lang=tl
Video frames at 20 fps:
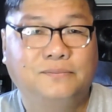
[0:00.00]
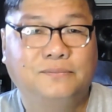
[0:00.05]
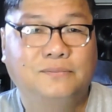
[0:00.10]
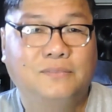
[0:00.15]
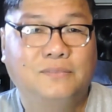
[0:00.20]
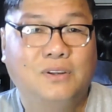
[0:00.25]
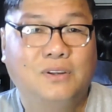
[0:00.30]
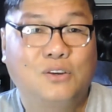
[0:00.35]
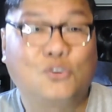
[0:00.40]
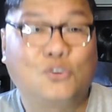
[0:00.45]

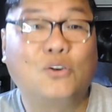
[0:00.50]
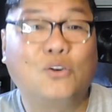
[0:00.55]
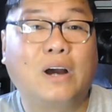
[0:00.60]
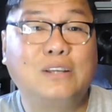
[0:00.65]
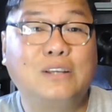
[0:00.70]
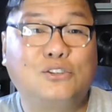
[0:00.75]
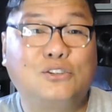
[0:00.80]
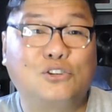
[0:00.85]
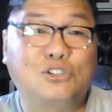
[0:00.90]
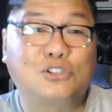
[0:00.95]
Kung ang
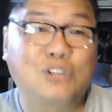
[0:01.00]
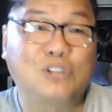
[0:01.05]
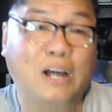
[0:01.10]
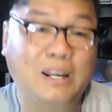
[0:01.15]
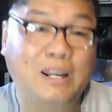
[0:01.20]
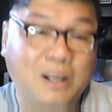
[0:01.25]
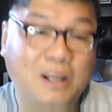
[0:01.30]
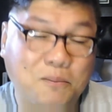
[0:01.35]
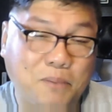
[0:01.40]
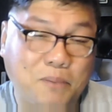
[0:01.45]
Diyos nga
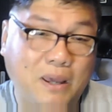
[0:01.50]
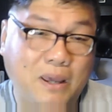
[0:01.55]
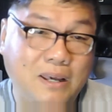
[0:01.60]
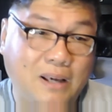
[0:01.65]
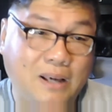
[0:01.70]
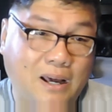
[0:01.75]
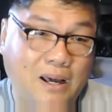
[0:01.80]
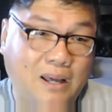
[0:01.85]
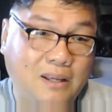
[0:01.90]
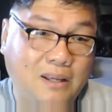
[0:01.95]

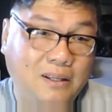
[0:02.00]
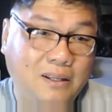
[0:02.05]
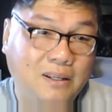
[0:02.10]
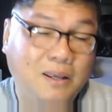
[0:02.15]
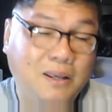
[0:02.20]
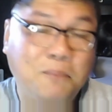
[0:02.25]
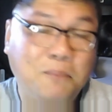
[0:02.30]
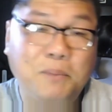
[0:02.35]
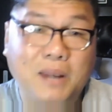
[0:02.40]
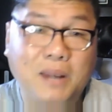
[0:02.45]
nagpahinga,
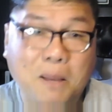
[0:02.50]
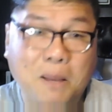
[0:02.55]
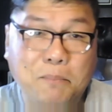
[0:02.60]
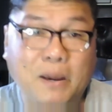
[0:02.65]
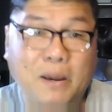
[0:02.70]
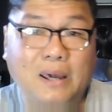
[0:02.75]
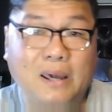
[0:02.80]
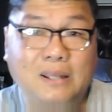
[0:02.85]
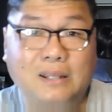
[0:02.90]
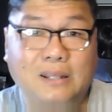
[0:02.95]

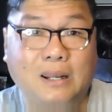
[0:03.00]
pinapakita,